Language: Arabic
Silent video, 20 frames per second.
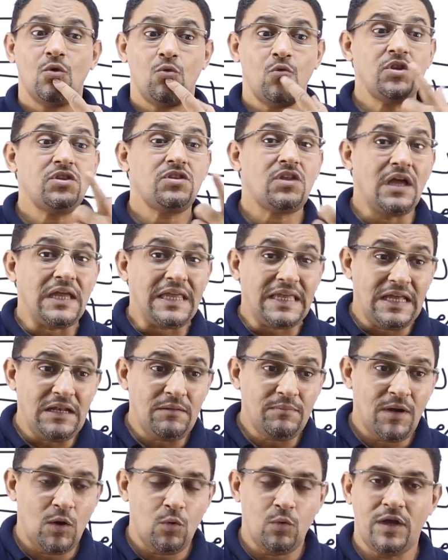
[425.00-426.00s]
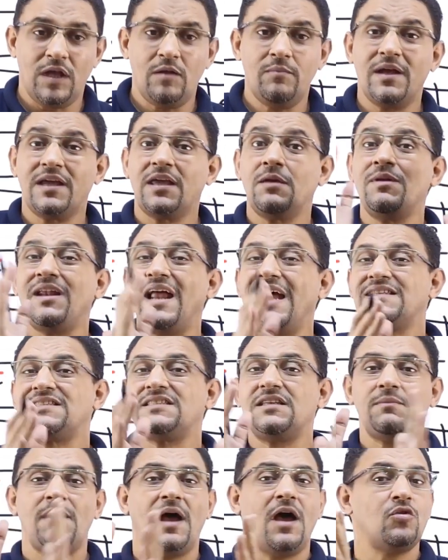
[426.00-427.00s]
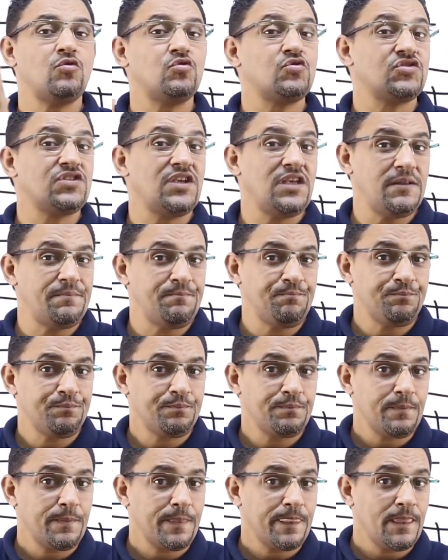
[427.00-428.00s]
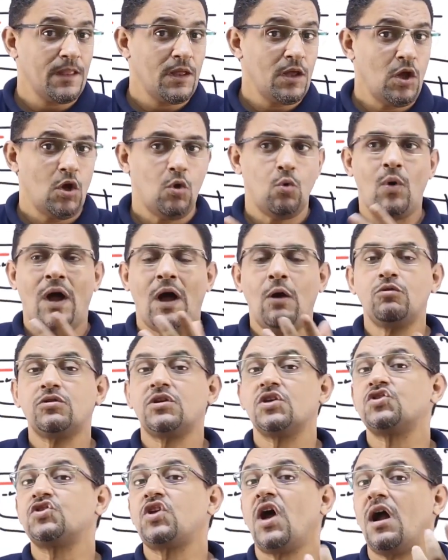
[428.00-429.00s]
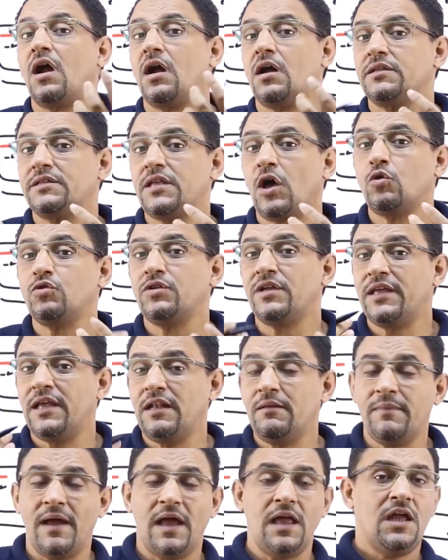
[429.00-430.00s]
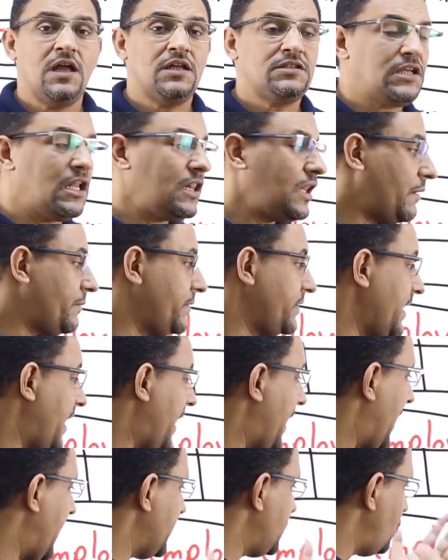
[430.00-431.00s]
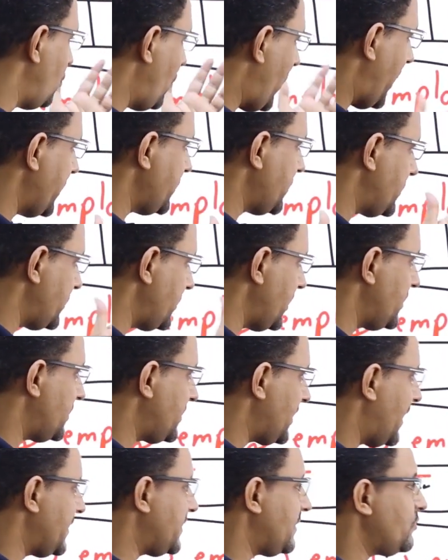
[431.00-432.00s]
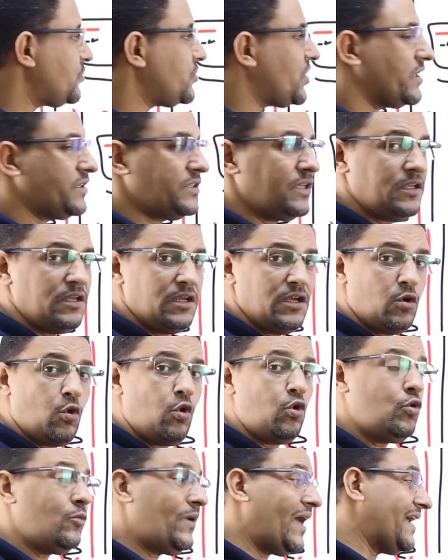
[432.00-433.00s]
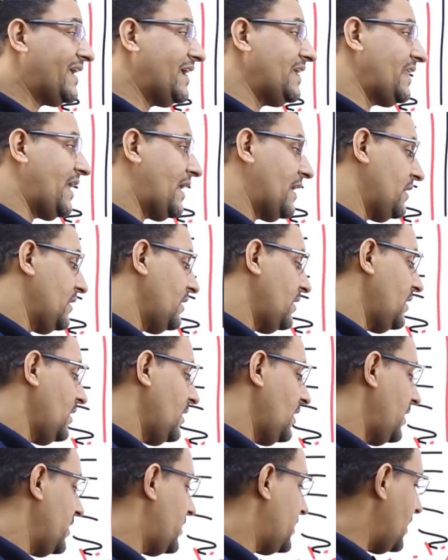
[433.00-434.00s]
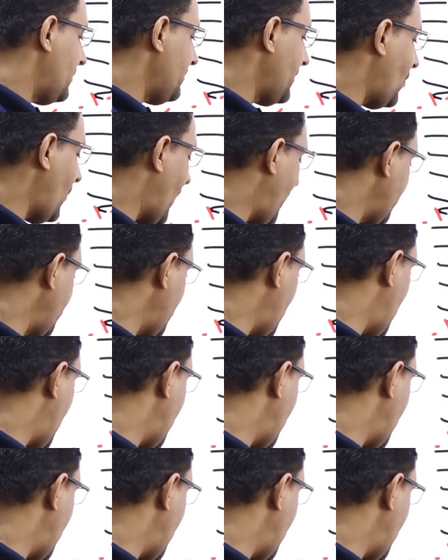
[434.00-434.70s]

وانت الكلمه والكلمه الكبيره قسمها نصين وحاول تشتق تاخد الكلمه طلع منها ادي واحد اتنين تلاته بص قد ايه كله بقى كده الكلمه الواحده